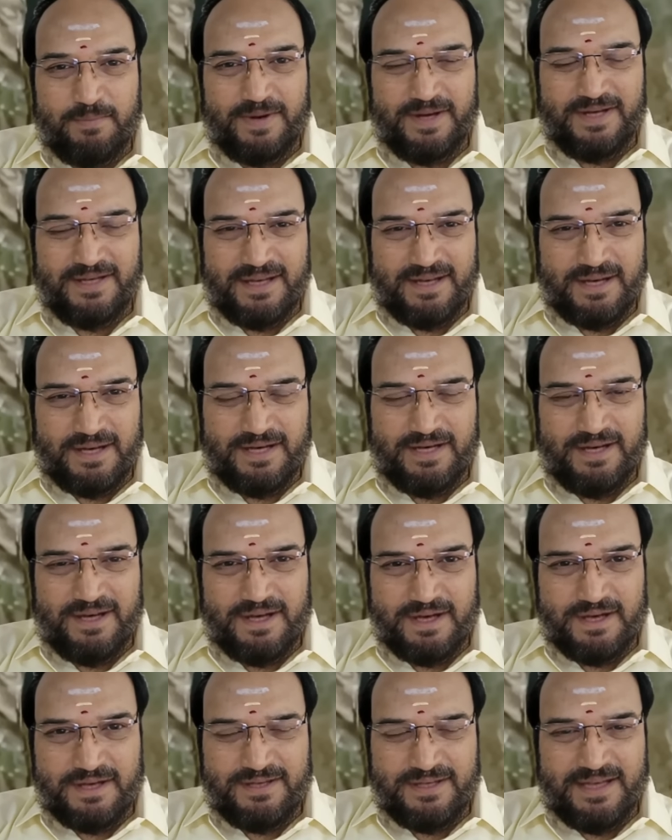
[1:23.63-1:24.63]
பக்தர்கள்
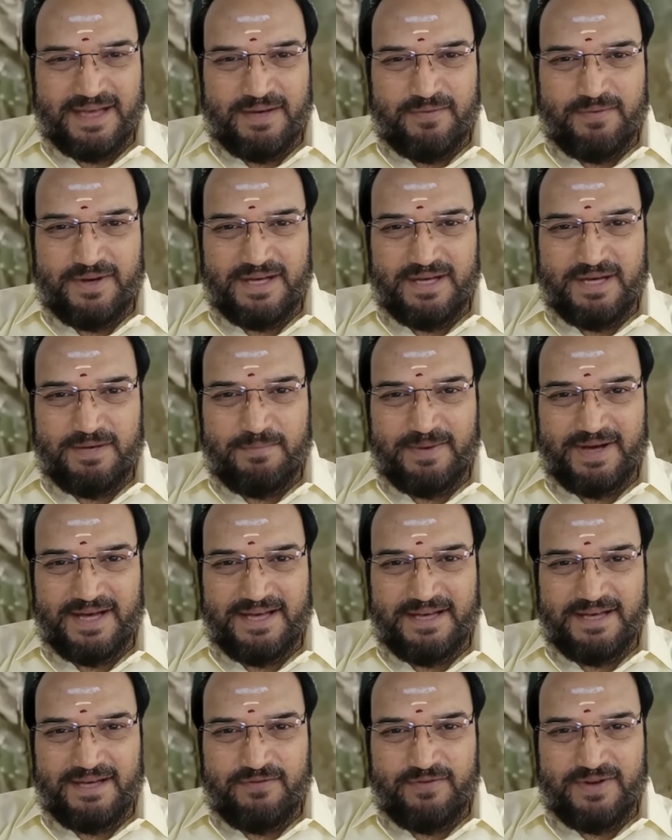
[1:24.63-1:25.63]
தேவிகிரி
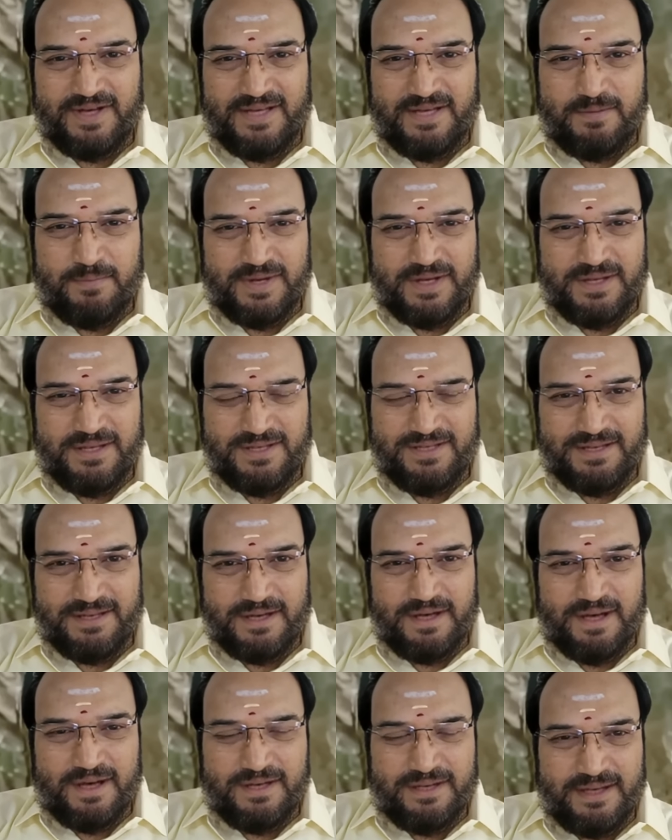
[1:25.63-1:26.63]
மலைக்கு விரதம் இருந்து
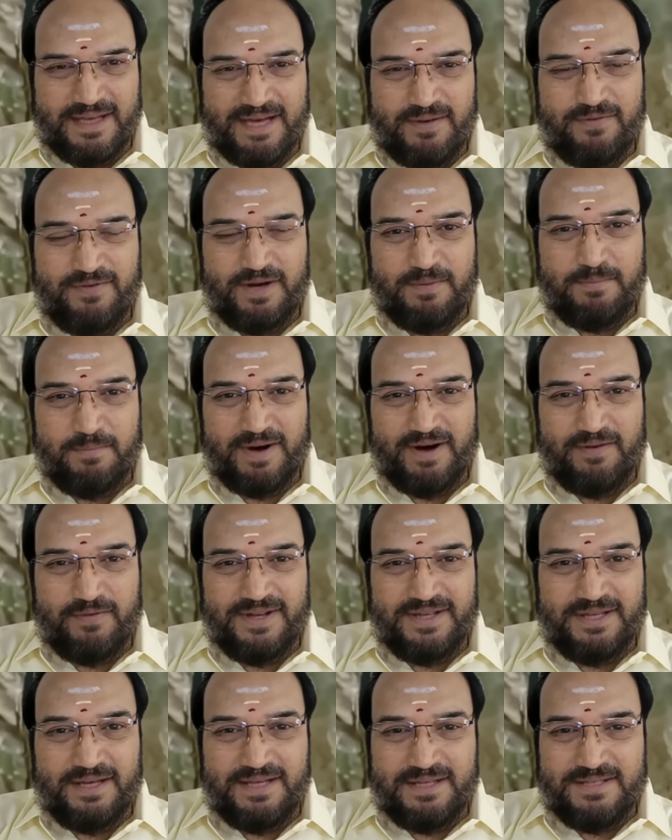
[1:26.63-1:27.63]

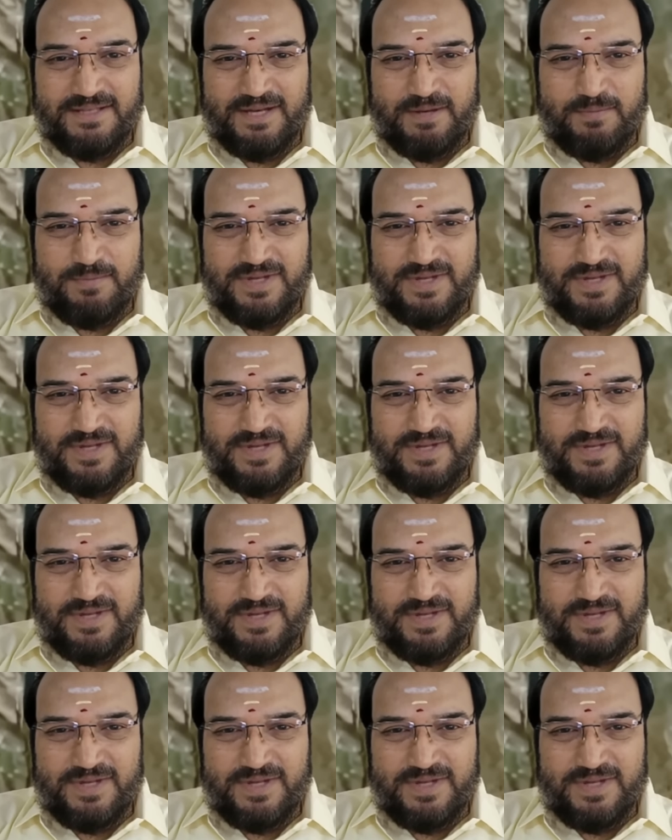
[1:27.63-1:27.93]
தேவிரம்மாவை தரிசனம்